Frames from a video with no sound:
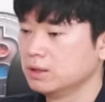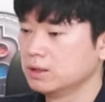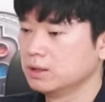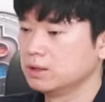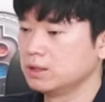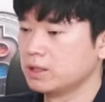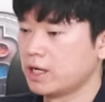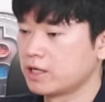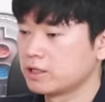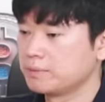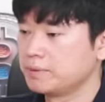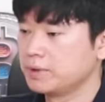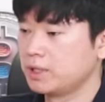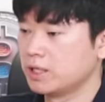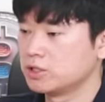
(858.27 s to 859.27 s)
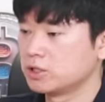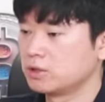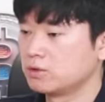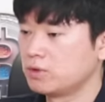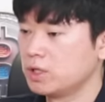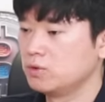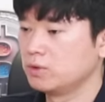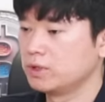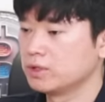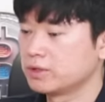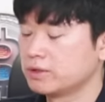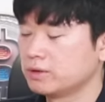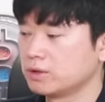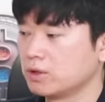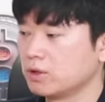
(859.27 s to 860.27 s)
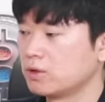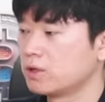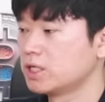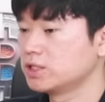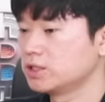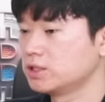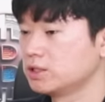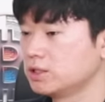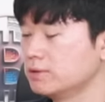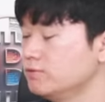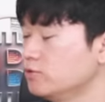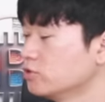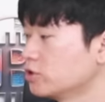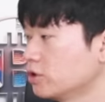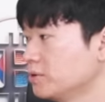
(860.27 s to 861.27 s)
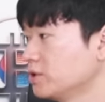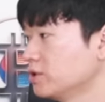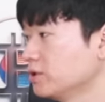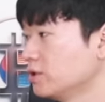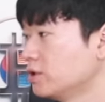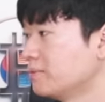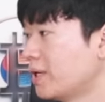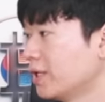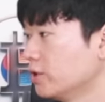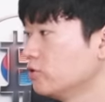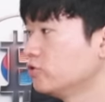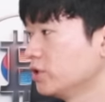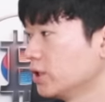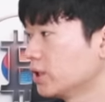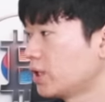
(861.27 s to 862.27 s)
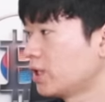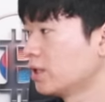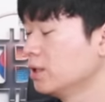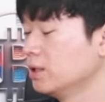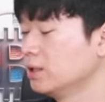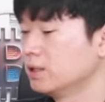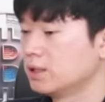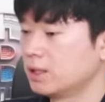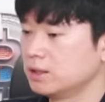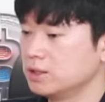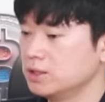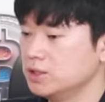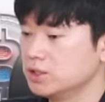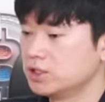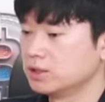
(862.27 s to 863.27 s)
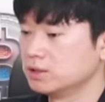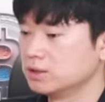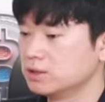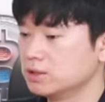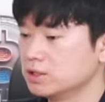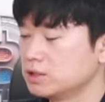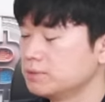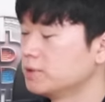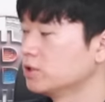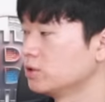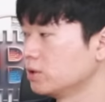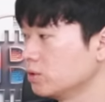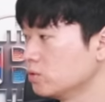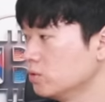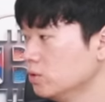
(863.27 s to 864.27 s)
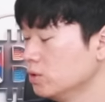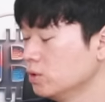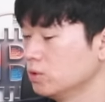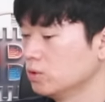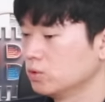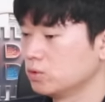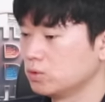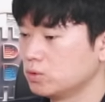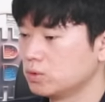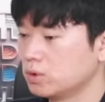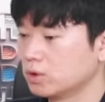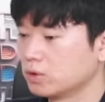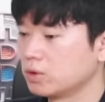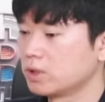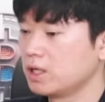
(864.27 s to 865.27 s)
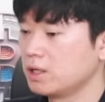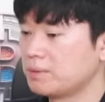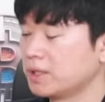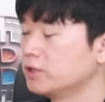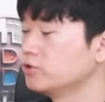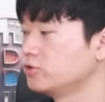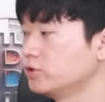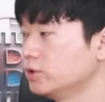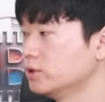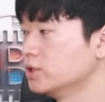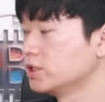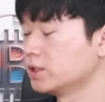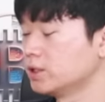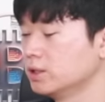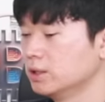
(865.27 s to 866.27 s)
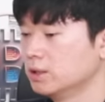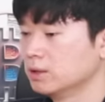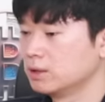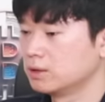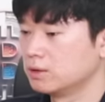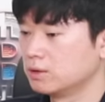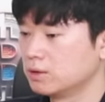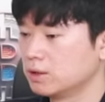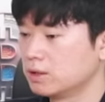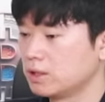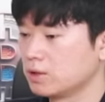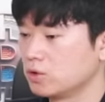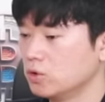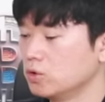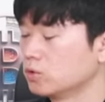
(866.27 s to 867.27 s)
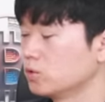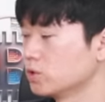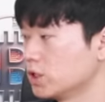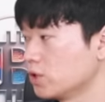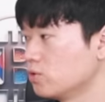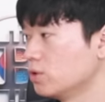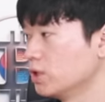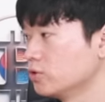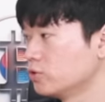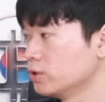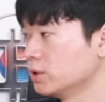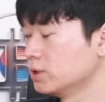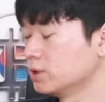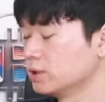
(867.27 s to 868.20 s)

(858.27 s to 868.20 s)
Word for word: 이 엑스알피 레저를 활용해서 여러 가지 금융 서비스들을 만들 수 있다라는 인식을 심어드리고, 또 어떻게 만들 수 있는지 그런 거에 대한 교육도 제공할 수 있는